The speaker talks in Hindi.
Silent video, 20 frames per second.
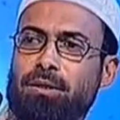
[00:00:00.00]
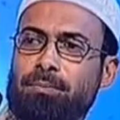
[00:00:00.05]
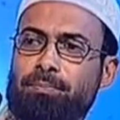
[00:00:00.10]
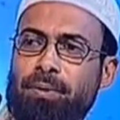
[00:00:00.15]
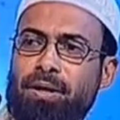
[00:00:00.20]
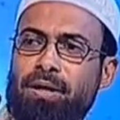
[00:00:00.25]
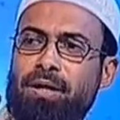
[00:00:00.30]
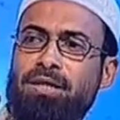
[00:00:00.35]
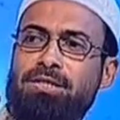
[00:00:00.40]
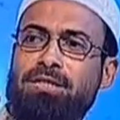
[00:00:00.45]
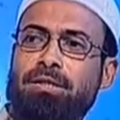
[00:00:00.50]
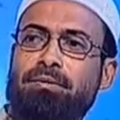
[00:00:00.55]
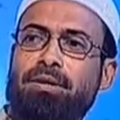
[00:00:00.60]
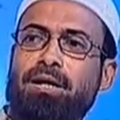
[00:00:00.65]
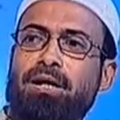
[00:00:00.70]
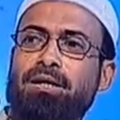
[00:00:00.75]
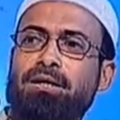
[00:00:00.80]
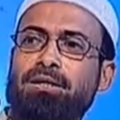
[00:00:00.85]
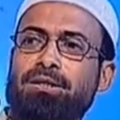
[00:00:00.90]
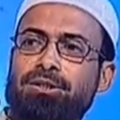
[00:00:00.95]
कि पहला
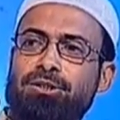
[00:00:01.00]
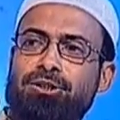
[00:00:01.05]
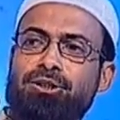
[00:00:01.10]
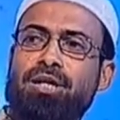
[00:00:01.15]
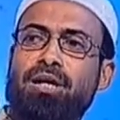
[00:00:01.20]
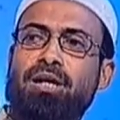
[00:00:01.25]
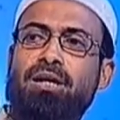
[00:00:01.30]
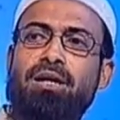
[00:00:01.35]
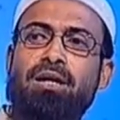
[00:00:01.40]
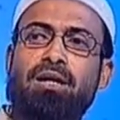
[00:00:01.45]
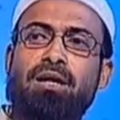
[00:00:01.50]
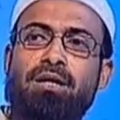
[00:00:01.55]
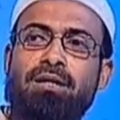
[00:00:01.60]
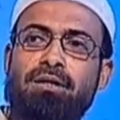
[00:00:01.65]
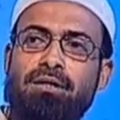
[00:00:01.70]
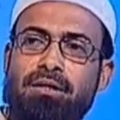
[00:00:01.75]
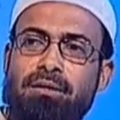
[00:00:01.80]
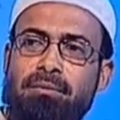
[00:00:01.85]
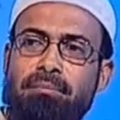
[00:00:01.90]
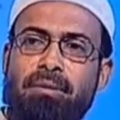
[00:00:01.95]
सवाल इन
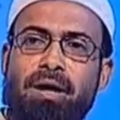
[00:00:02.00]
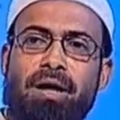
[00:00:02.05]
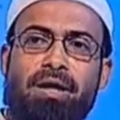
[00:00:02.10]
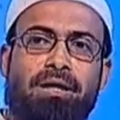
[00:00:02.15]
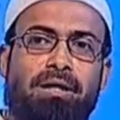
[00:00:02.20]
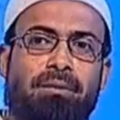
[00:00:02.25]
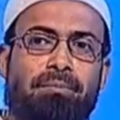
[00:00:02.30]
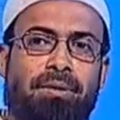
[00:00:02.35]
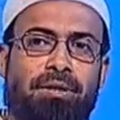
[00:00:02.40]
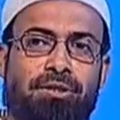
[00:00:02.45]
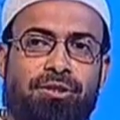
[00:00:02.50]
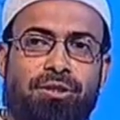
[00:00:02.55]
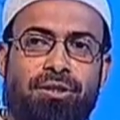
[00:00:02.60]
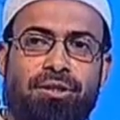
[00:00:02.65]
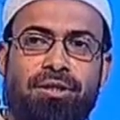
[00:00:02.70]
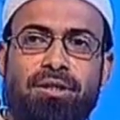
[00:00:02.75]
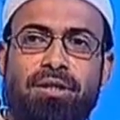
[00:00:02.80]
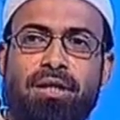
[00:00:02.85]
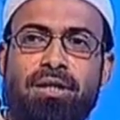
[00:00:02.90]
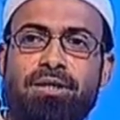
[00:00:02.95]
माइक नंबर
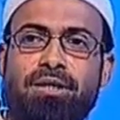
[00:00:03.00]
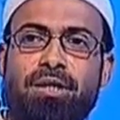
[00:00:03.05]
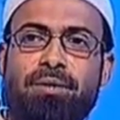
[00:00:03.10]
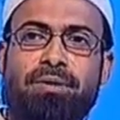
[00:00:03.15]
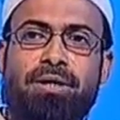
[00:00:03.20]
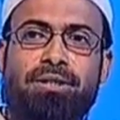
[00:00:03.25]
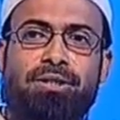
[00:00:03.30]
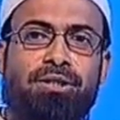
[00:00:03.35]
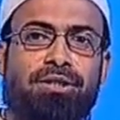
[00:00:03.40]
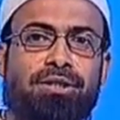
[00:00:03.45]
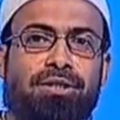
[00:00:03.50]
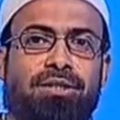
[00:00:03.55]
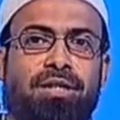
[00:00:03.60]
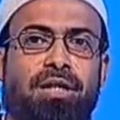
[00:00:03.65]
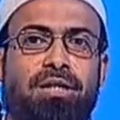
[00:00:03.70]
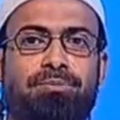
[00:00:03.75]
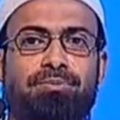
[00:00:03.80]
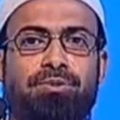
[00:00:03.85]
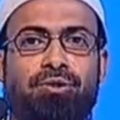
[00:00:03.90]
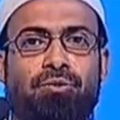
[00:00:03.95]
थ्री यानी ख़वान की
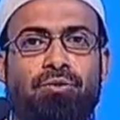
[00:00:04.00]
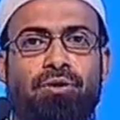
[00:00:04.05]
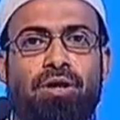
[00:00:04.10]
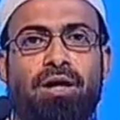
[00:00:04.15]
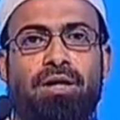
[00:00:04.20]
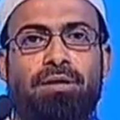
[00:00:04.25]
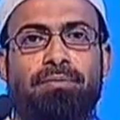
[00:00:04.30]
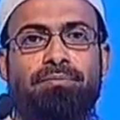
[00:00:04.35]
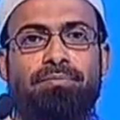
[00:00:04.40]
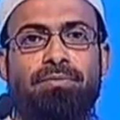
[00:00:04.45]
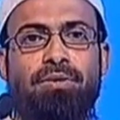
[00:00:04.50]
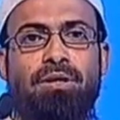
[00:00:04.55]
जानब से होगा